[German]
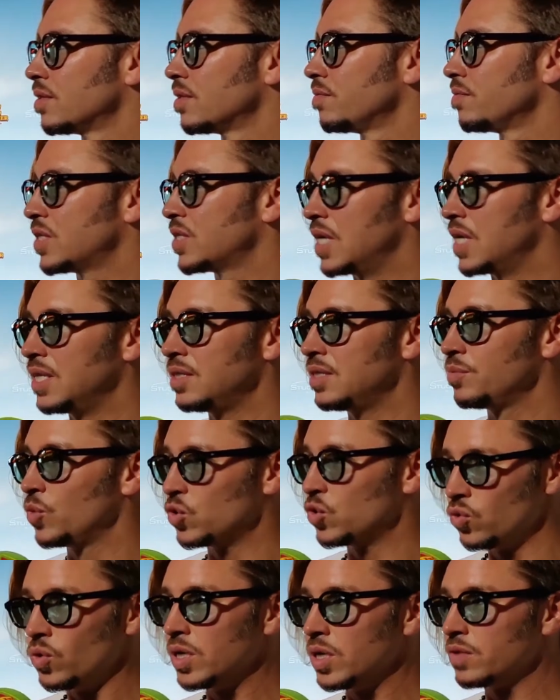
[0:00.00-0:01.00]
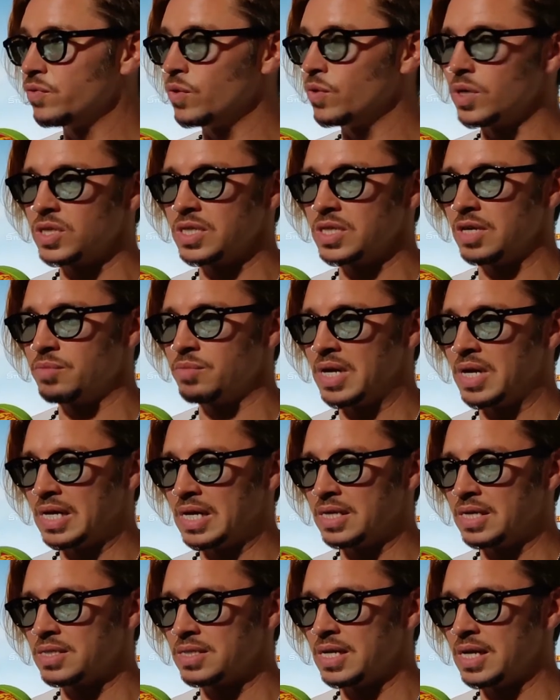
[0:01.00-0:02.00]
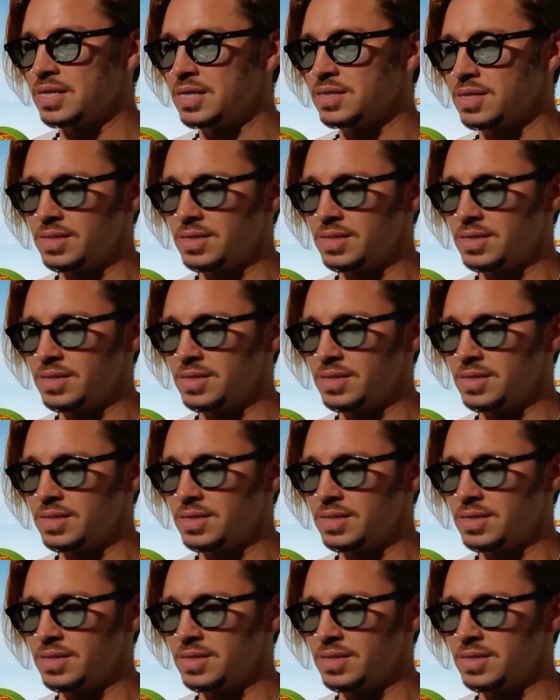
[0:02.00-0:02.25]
wahrscheinlich einen Motorradführerschein machen eines Tages.